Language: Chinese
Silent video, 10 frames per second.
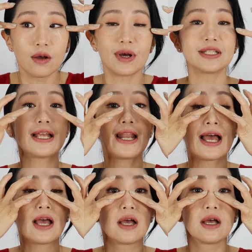往上
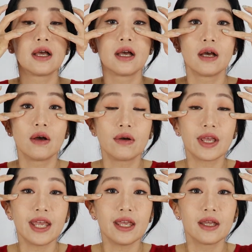拉
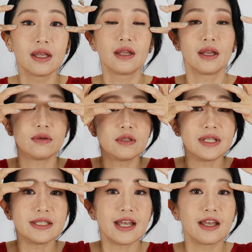，OK， 我这
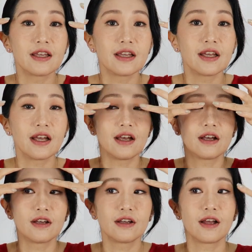边再。
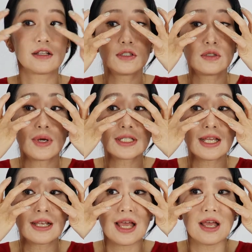就是往
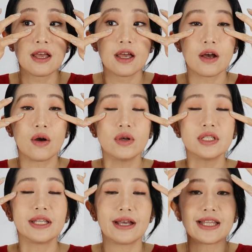上拉哦，或
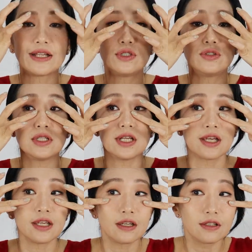者你要打圈圈也
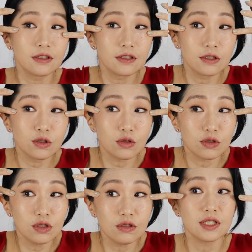可以，
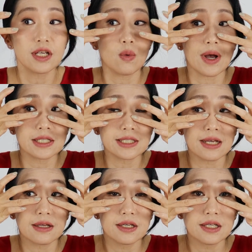这就是一个往
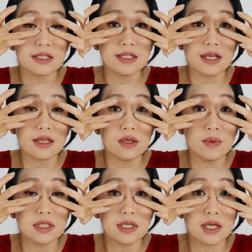上。像因
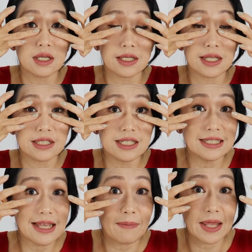为这个眼睛
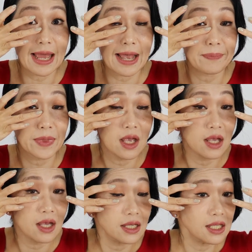下面啊，
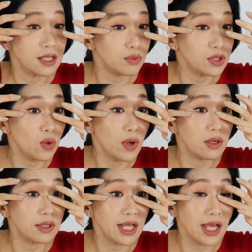你不是会
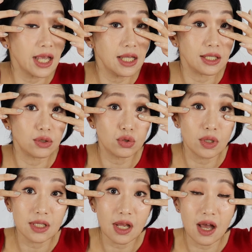有那个黑眼
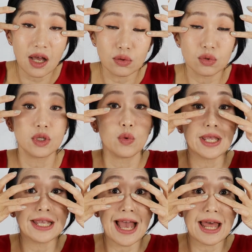圈呢、啊？有时候你
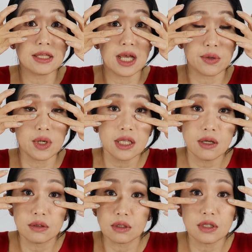会干呢、啊，你会看
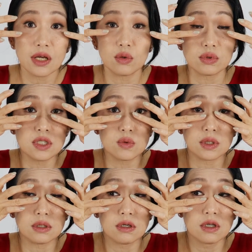到的，它有细
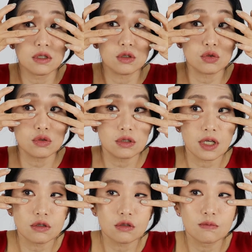纹的，也就是这
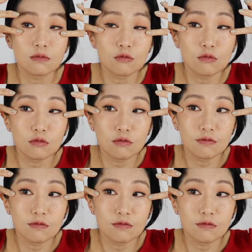样子，嗯